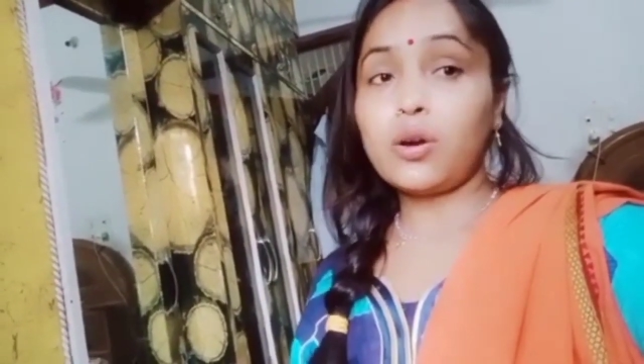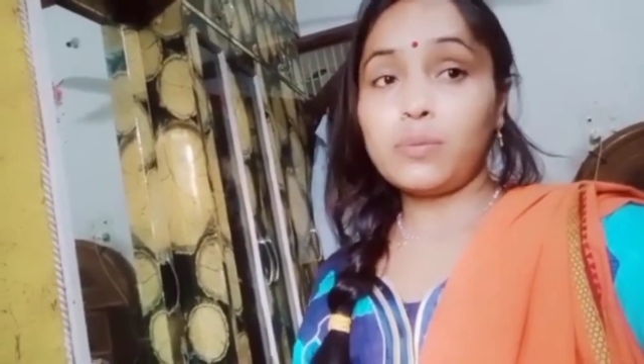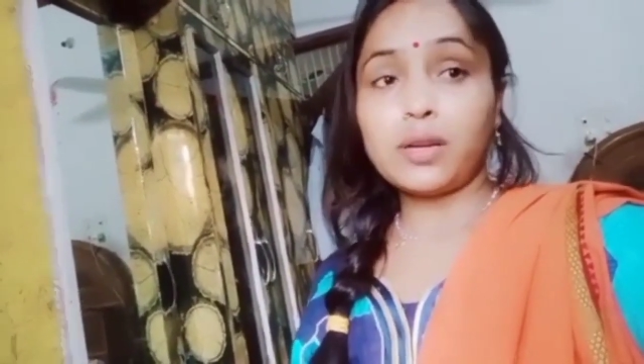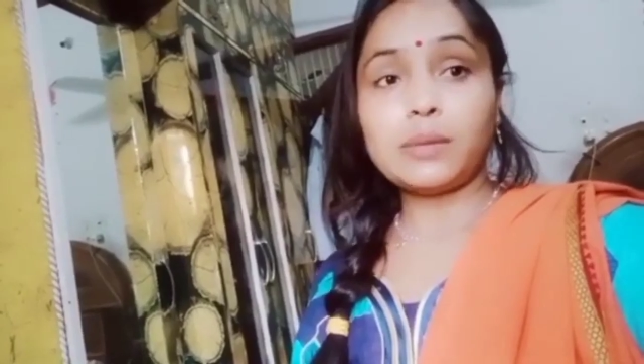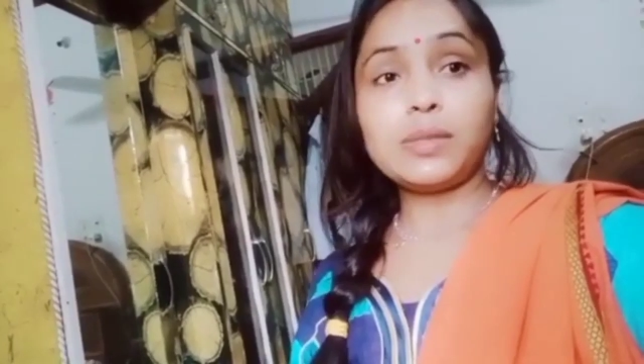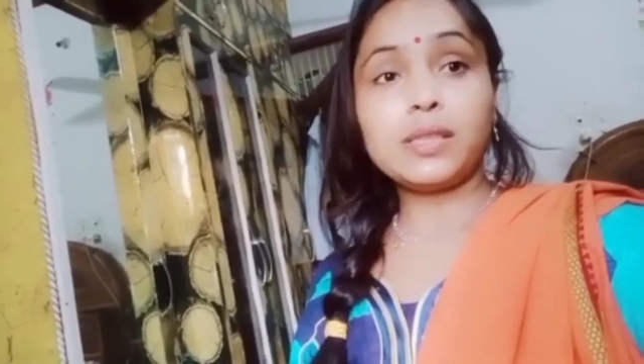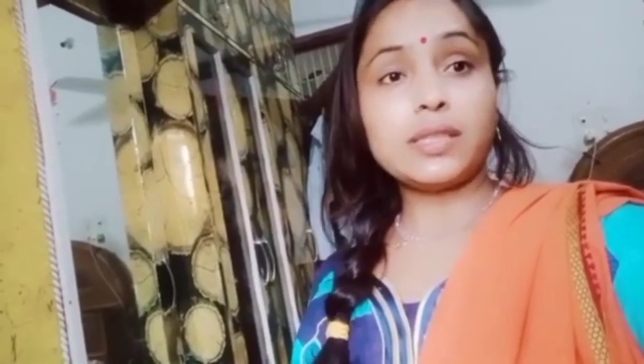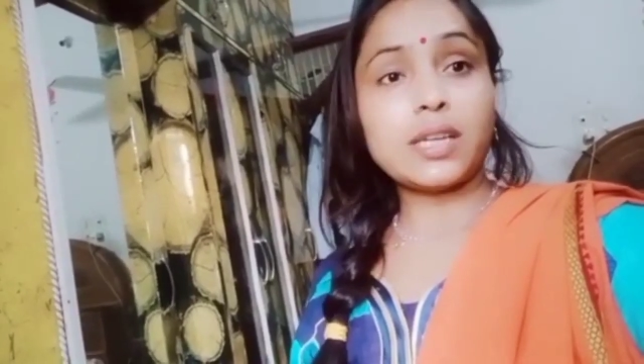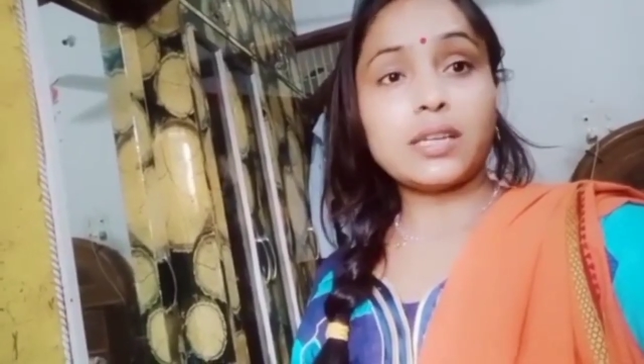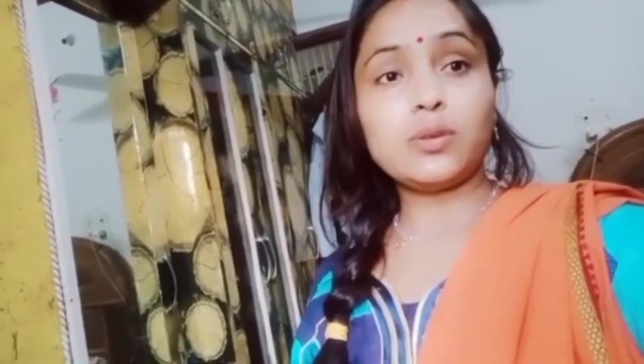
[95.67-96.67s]
और मेरा अभी
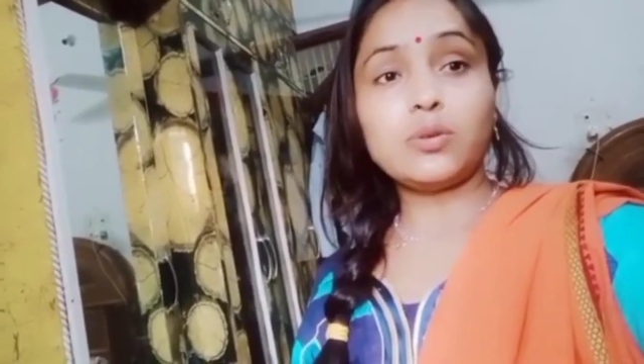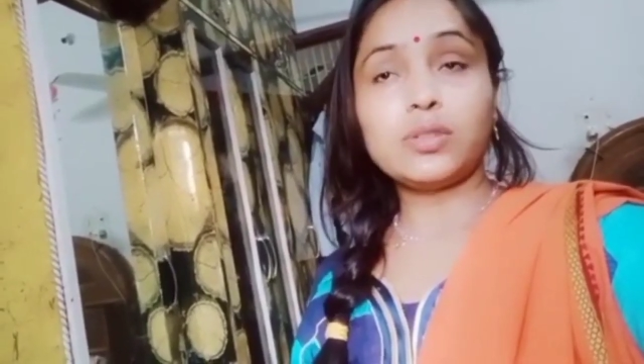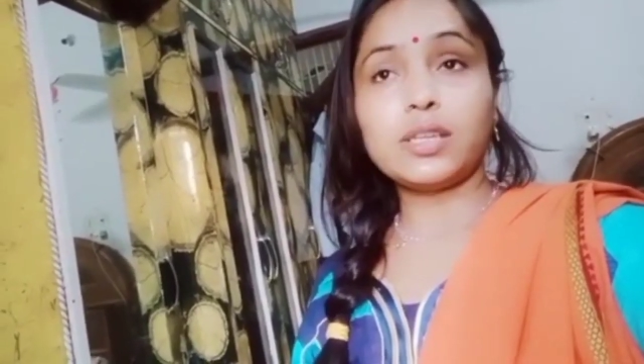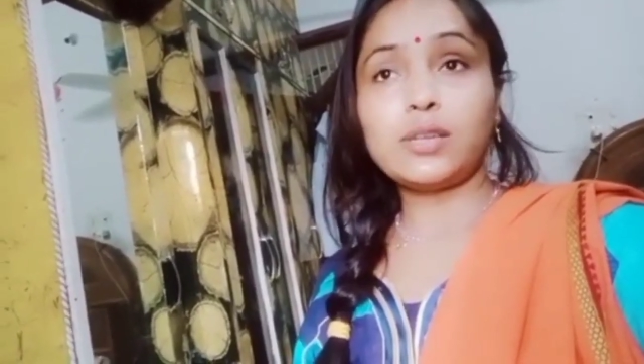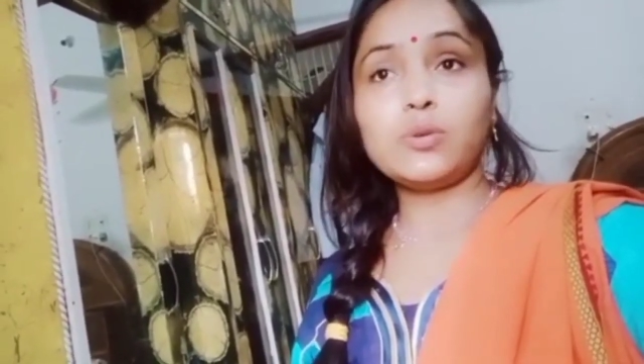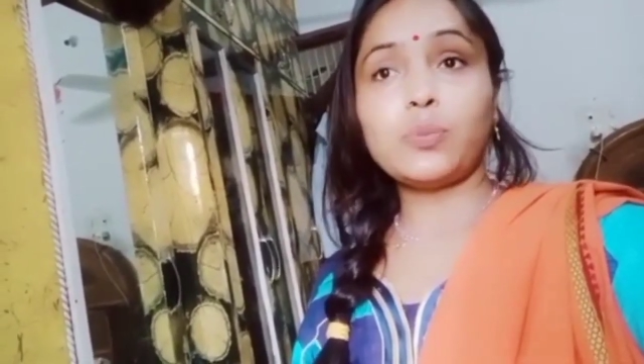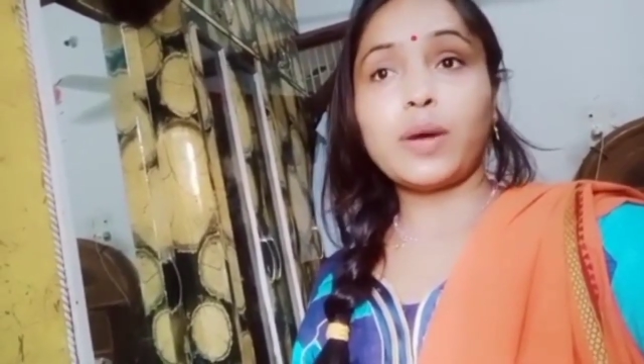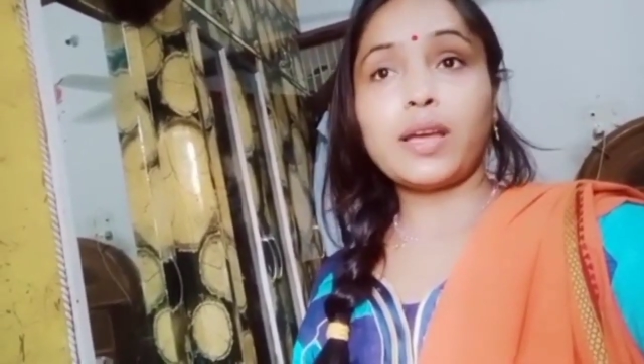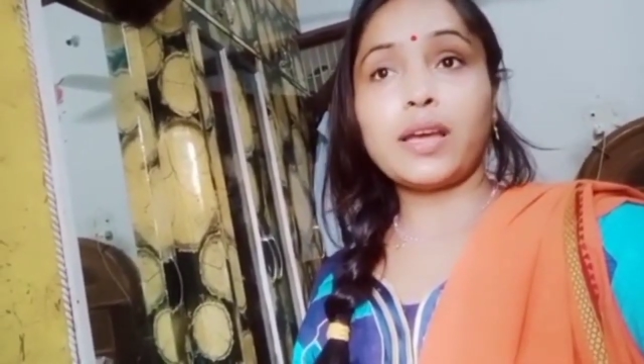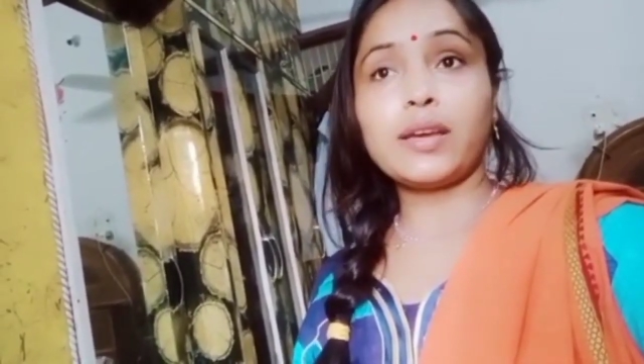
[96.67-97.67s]
तक चैनल ग्रोथ नहीं हो
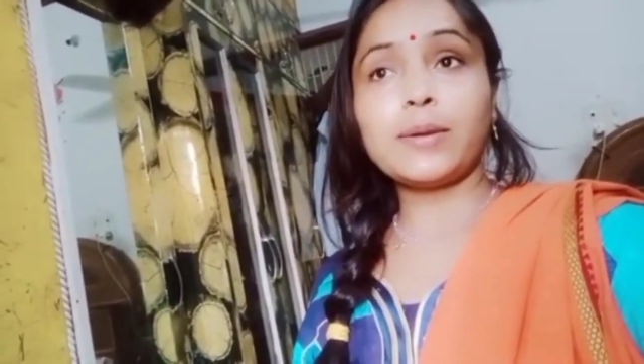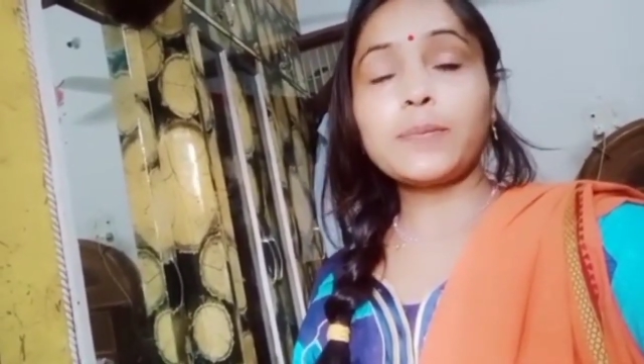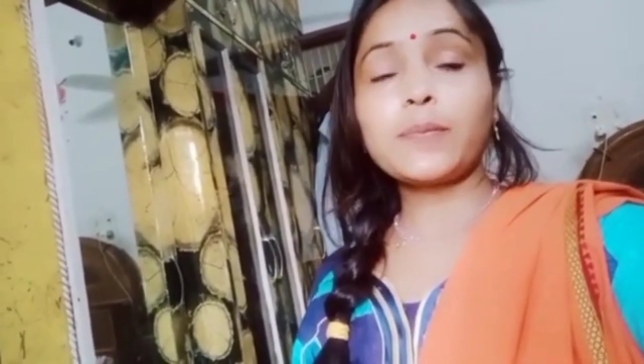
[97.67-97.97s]
पाया है